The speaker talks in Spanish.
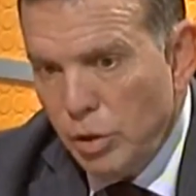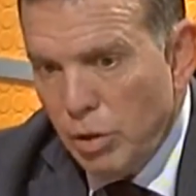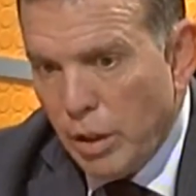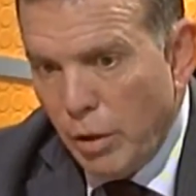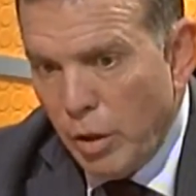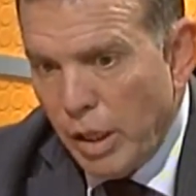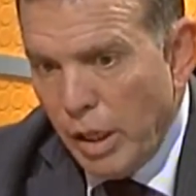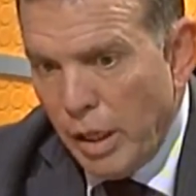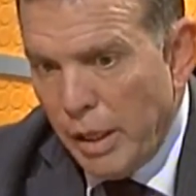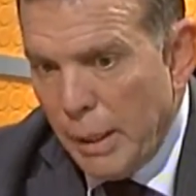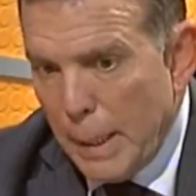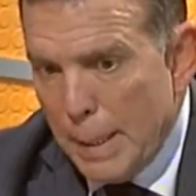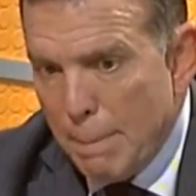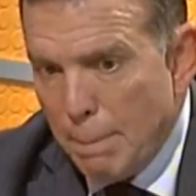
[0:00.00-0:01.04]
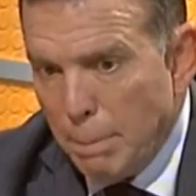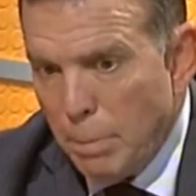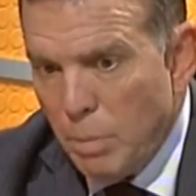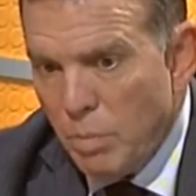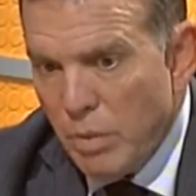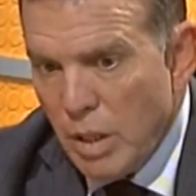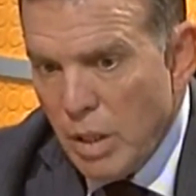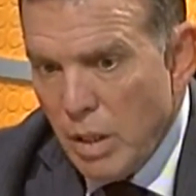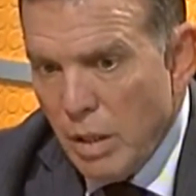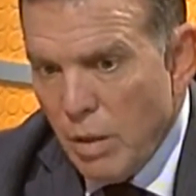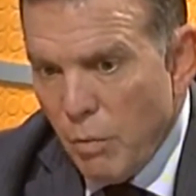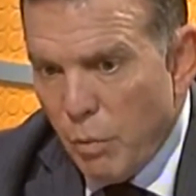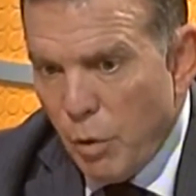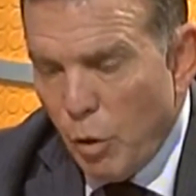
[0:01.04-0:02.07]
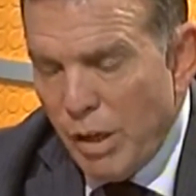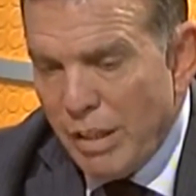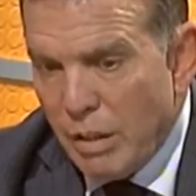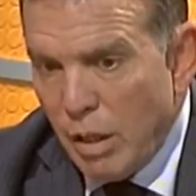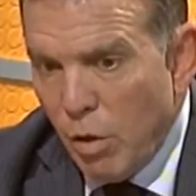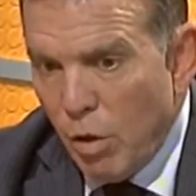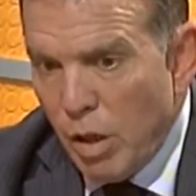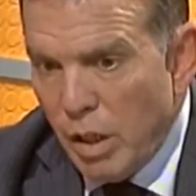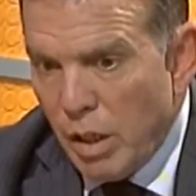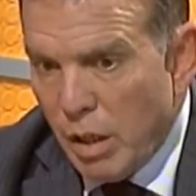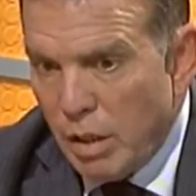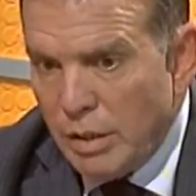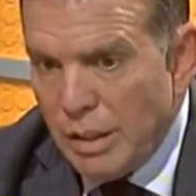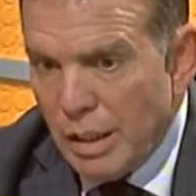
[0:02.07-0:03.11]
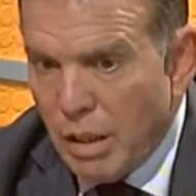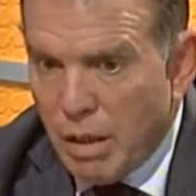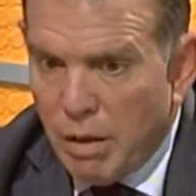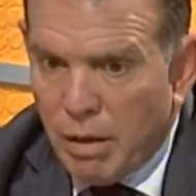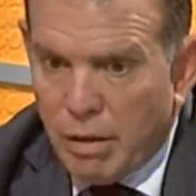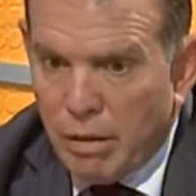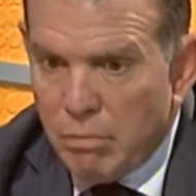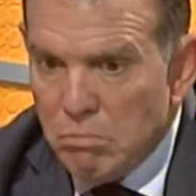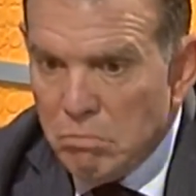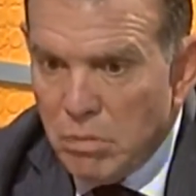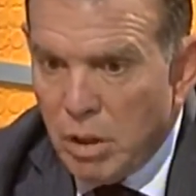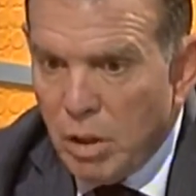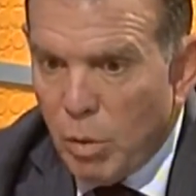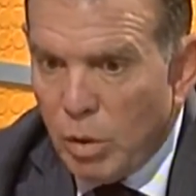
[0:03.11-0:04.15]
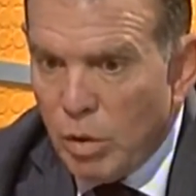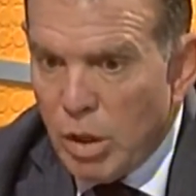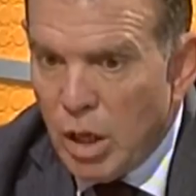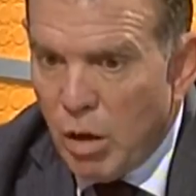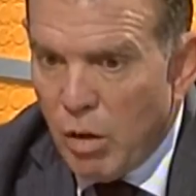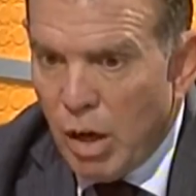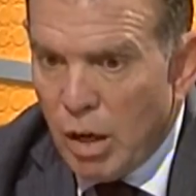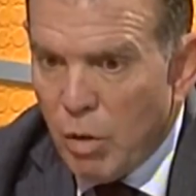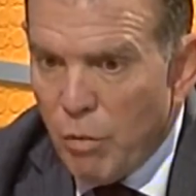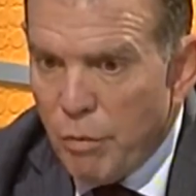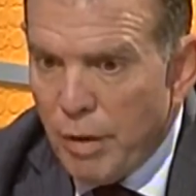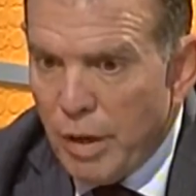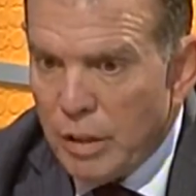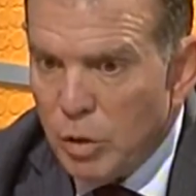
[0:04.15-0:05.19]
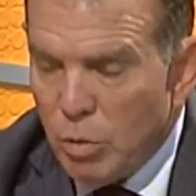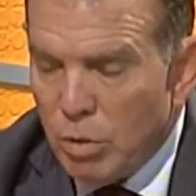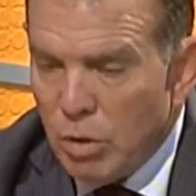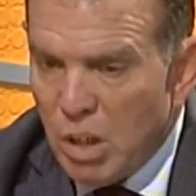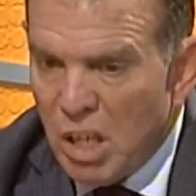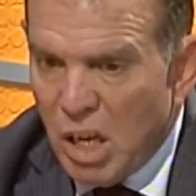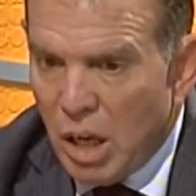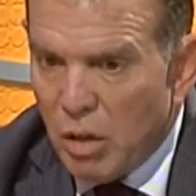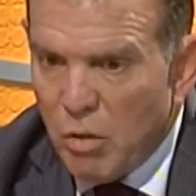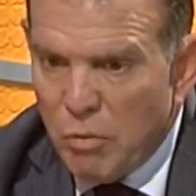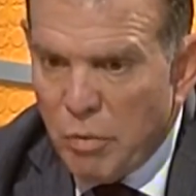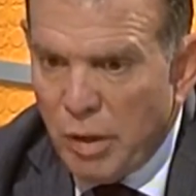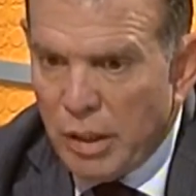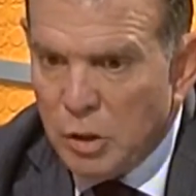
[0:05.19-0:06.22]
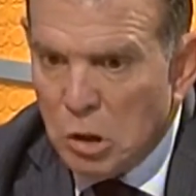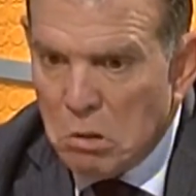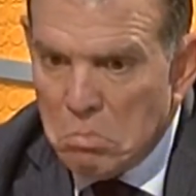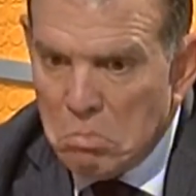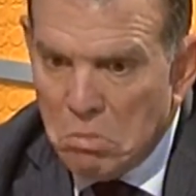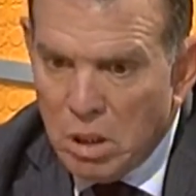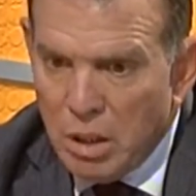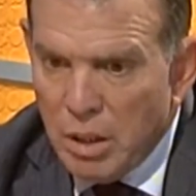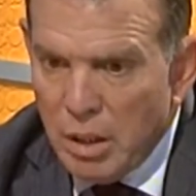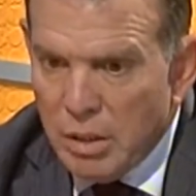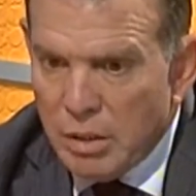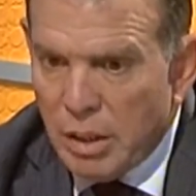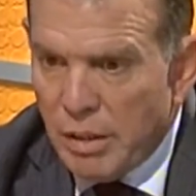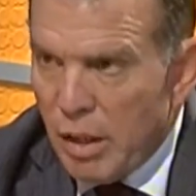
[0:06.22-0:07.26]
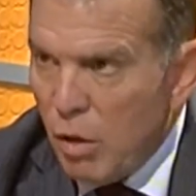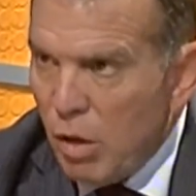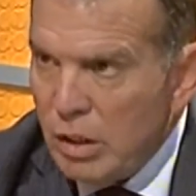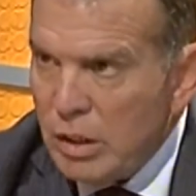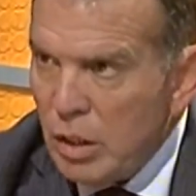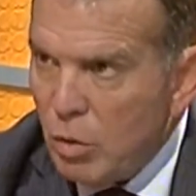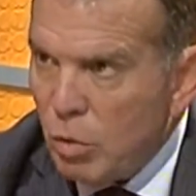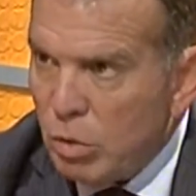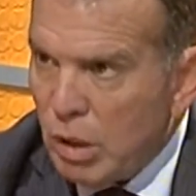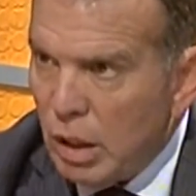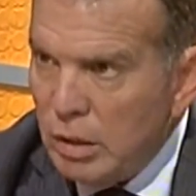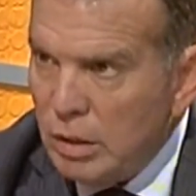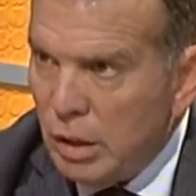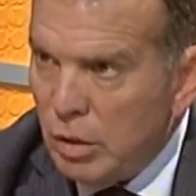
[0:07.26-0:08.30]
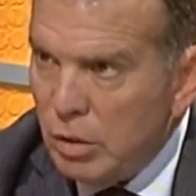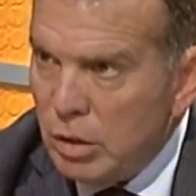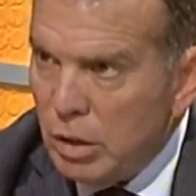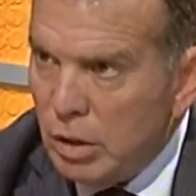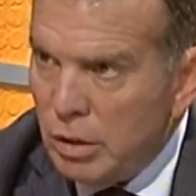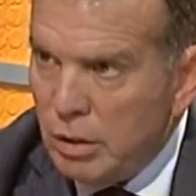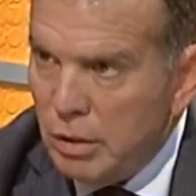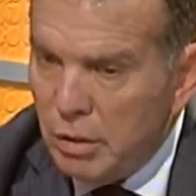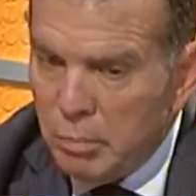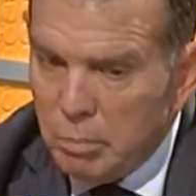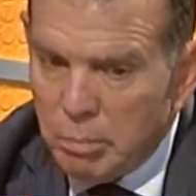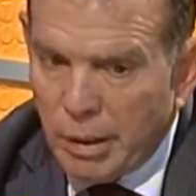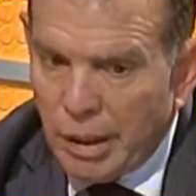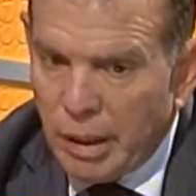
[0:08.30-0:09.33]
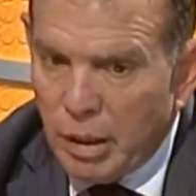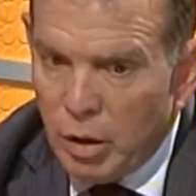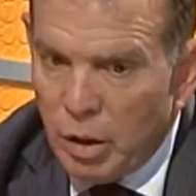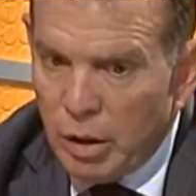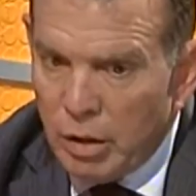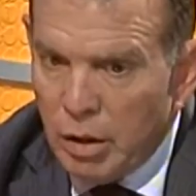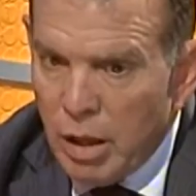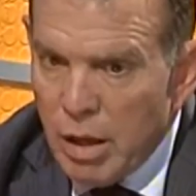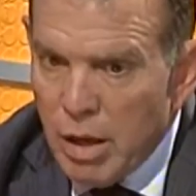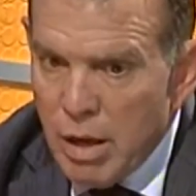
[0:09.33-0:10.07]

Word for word: yo creo que fue un estilo de dirigencia que y cuando llegaron a la confederación, cuando llegaron a la confederación, se dieron las circunstancias, ¿no? sé, para que eh,